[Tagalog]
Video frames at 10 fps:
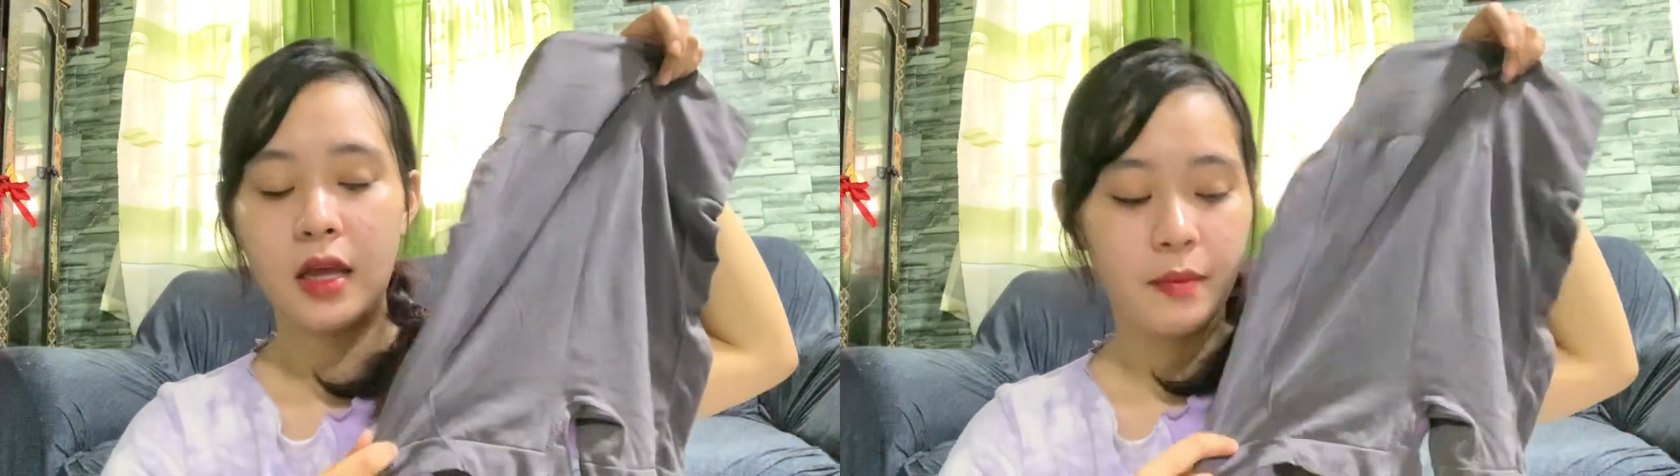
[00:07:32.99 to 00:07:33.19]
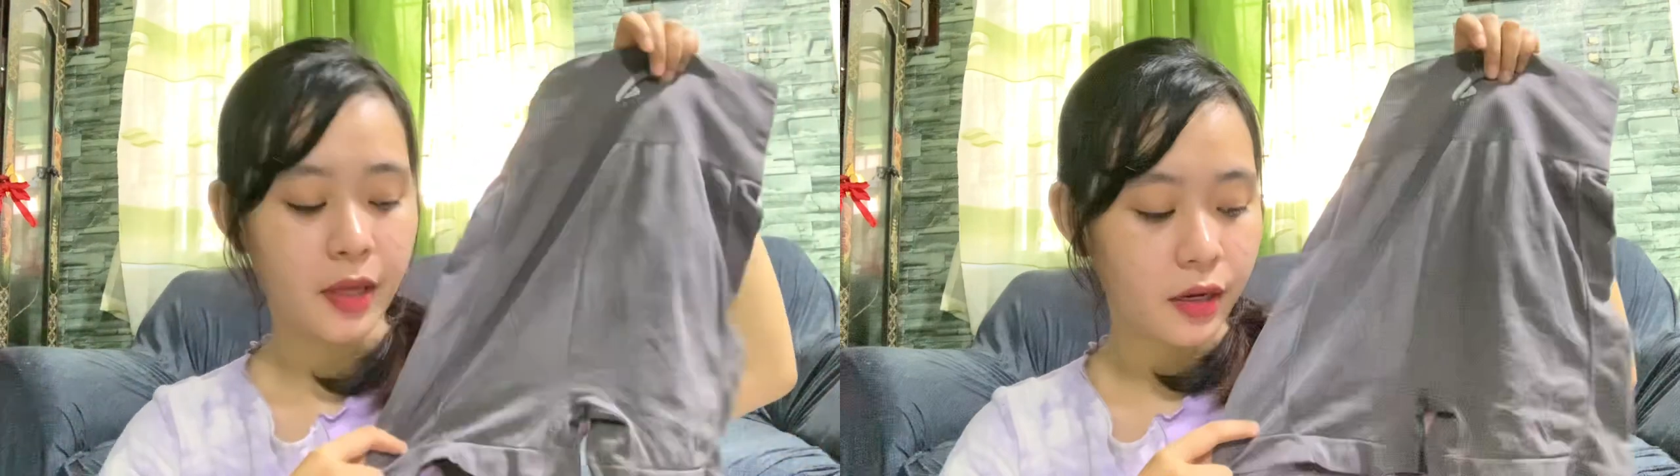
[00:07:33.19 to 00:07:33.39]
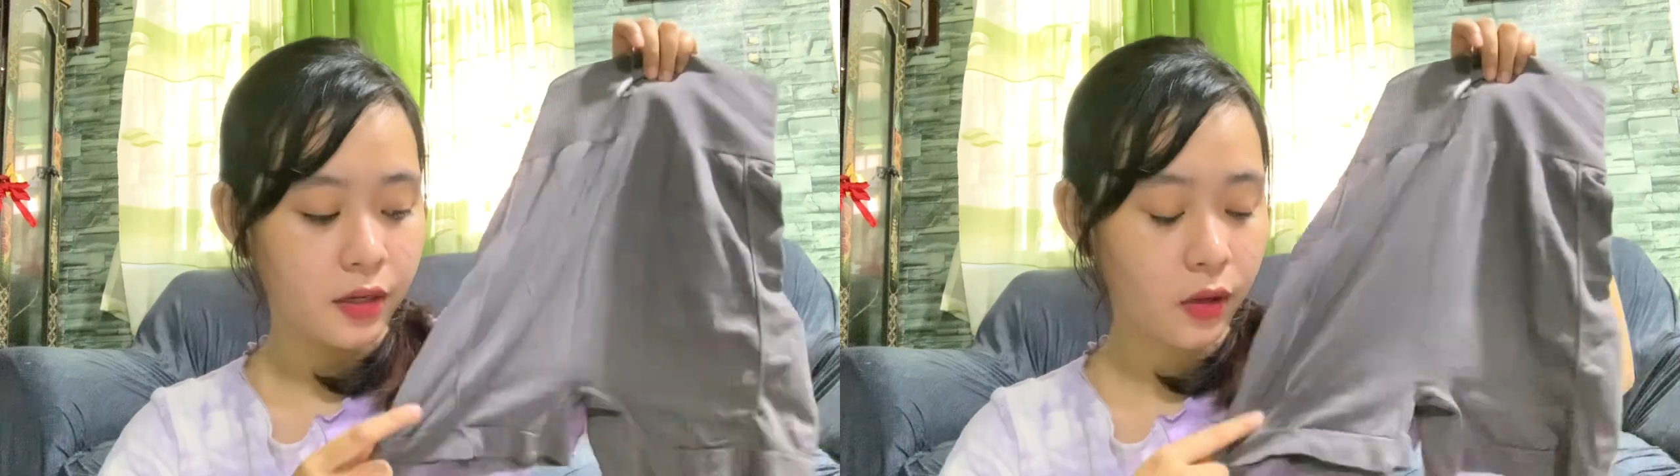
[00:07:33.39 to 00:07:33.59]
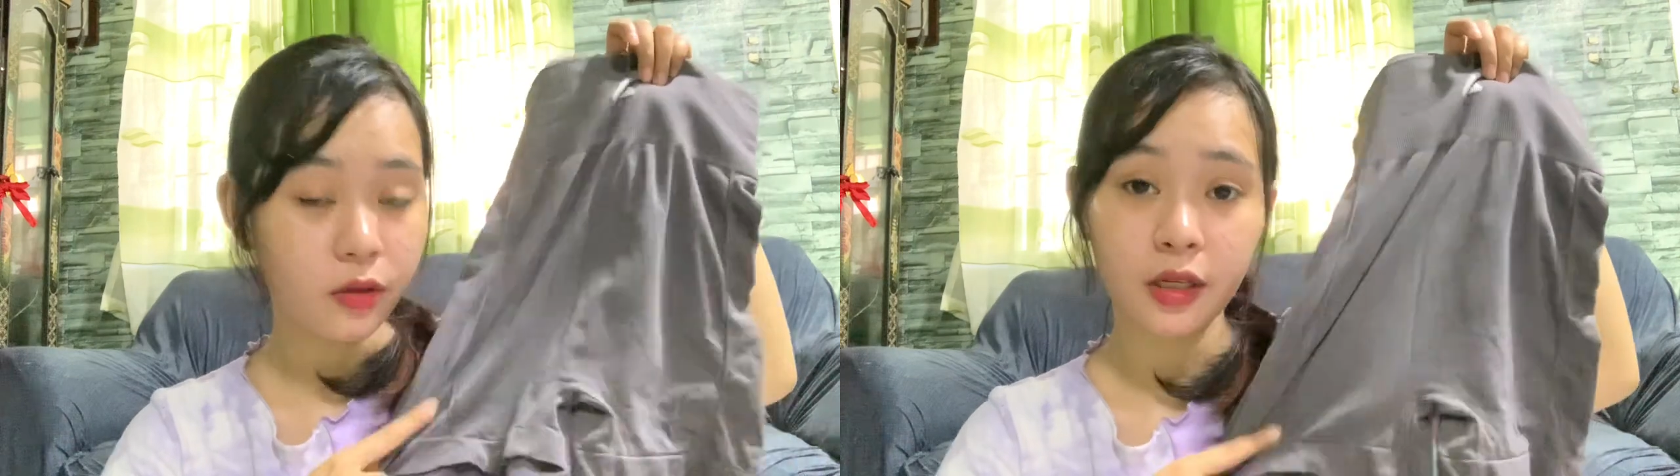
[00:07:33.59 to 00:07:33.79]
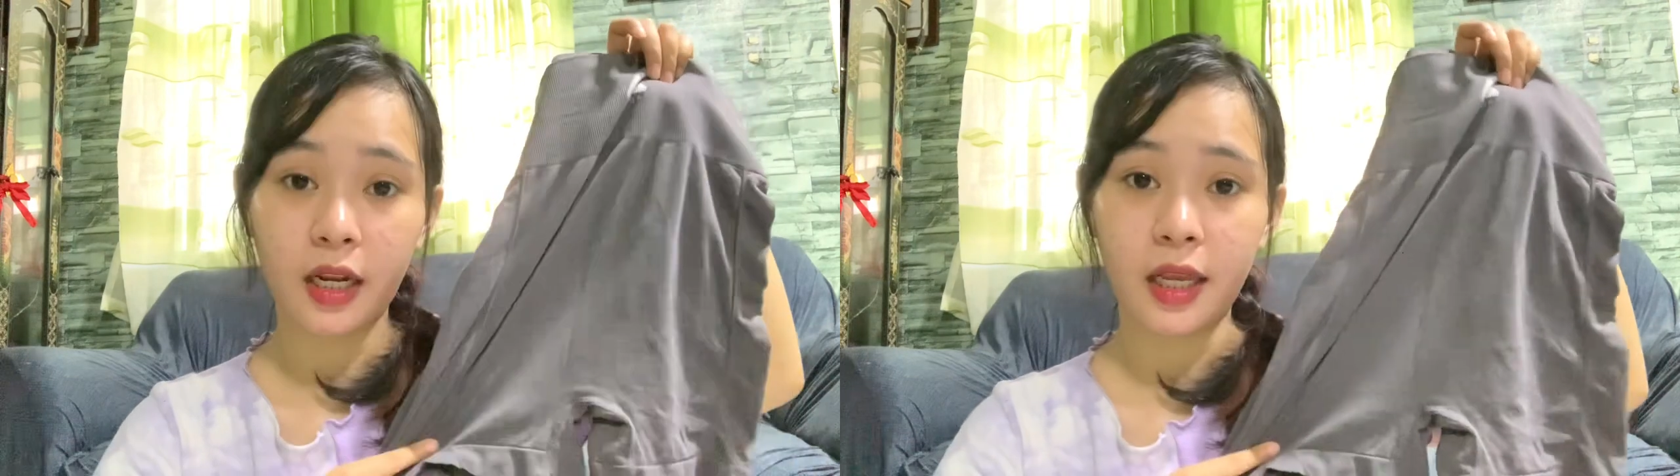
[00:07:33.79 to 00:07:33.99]
Meron
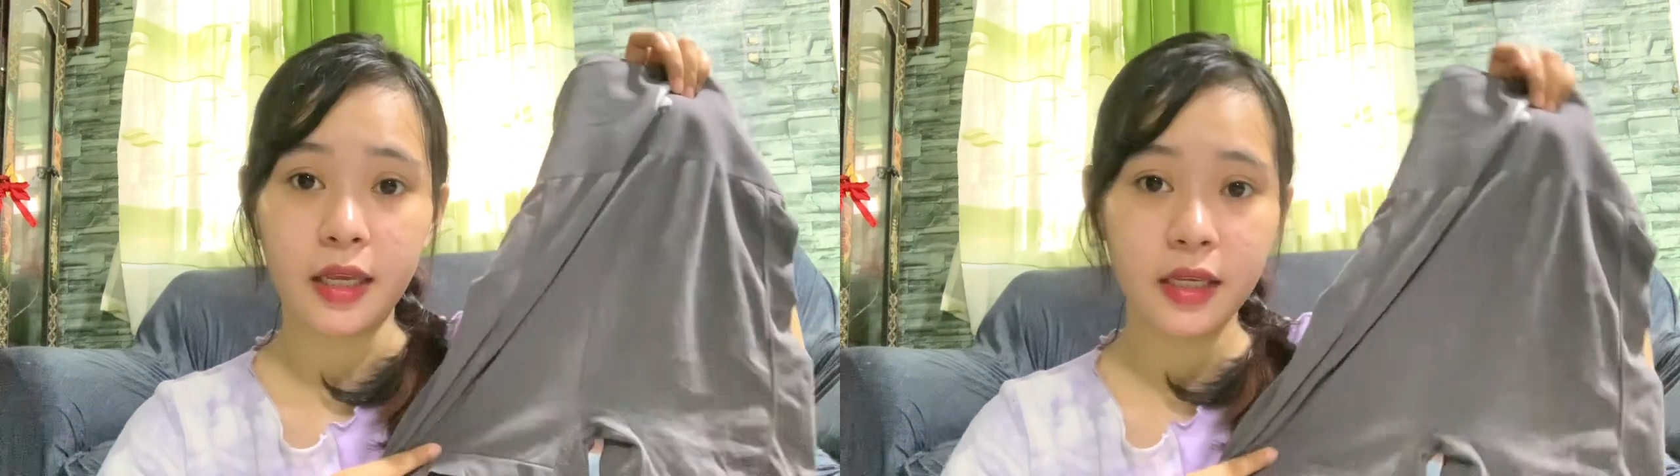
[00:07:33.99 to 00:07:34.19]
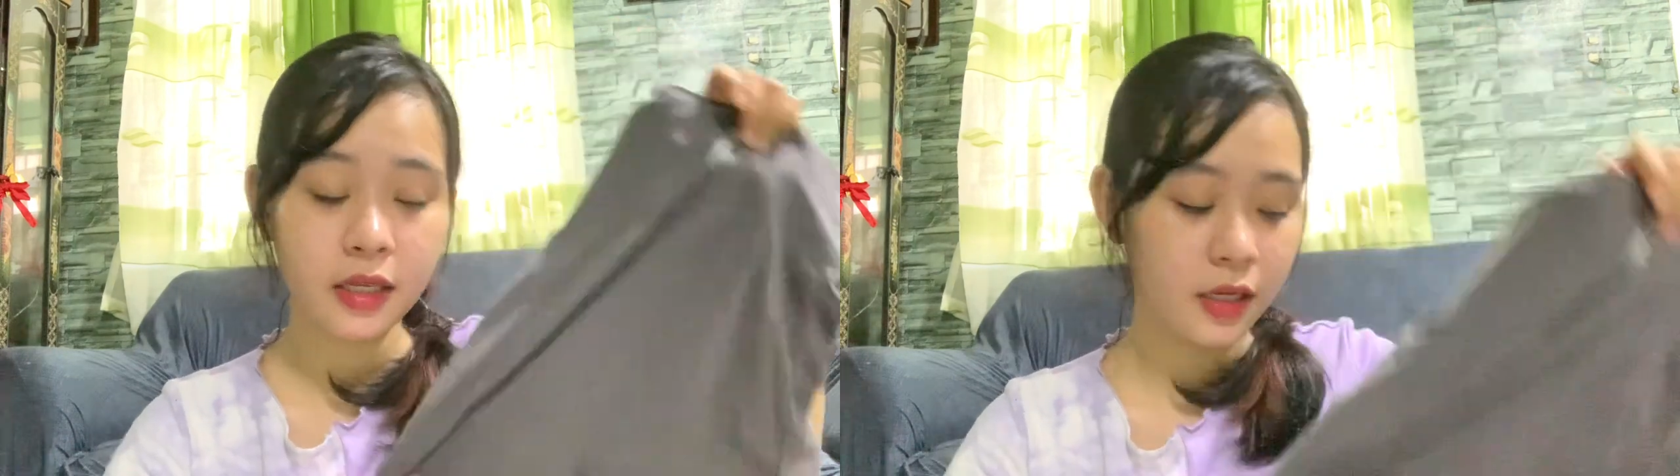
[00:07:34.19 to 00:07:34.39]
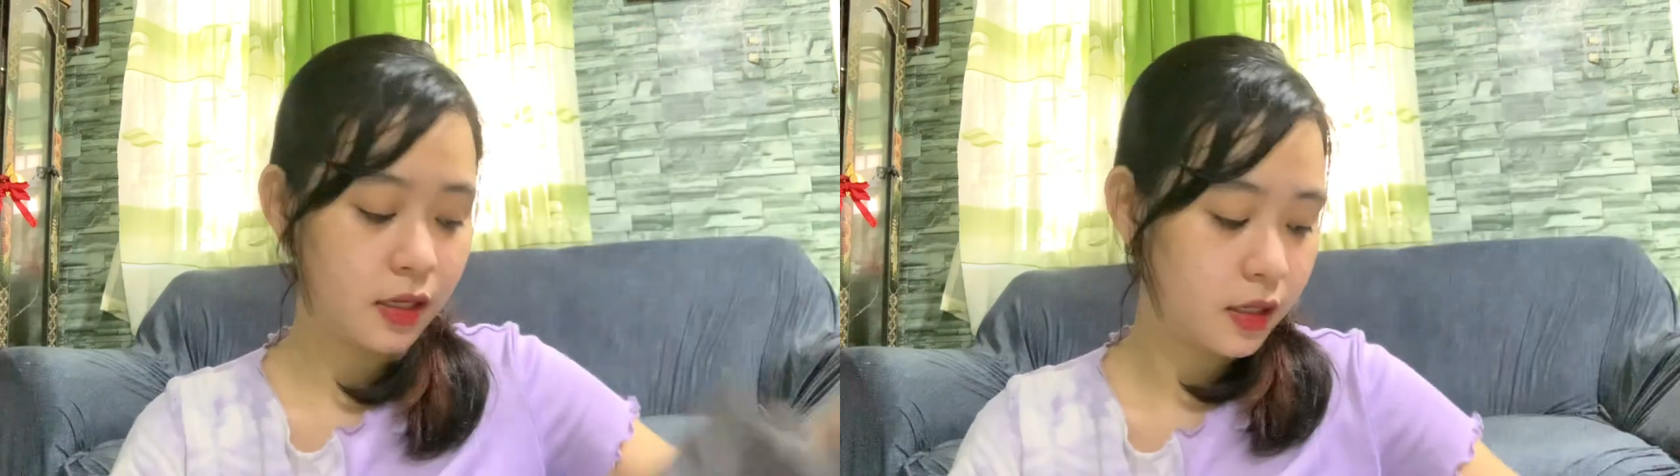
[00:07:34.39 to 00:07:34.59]
akong gray.